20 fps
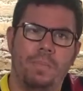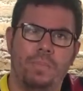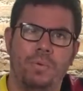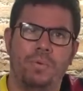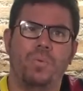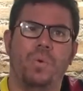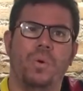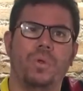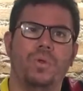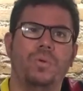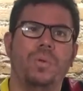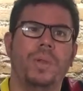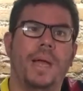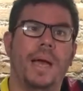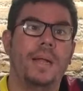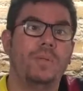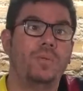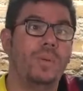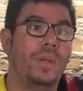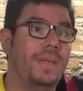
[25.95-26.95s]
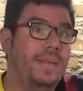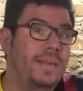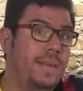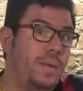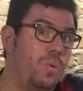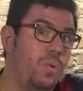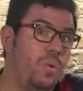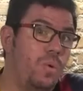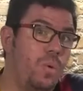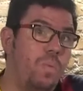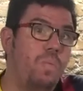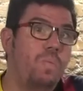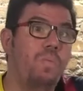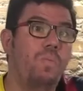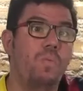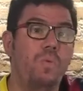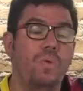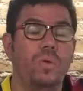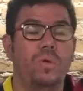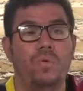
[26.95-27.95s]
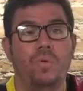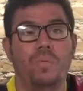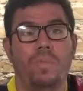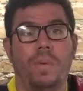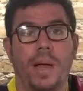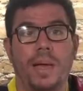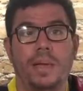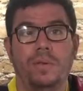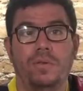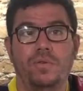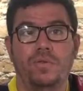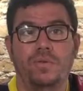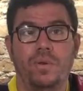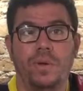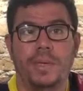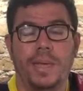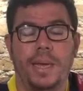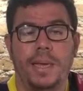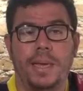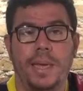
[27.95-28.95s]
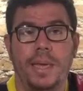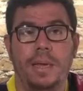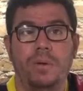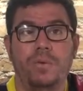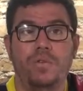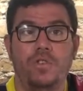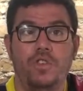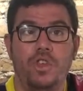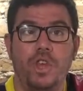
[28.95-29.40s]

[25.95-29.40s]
Por um outro lado, ele segurou muito mais os dois zagueiros,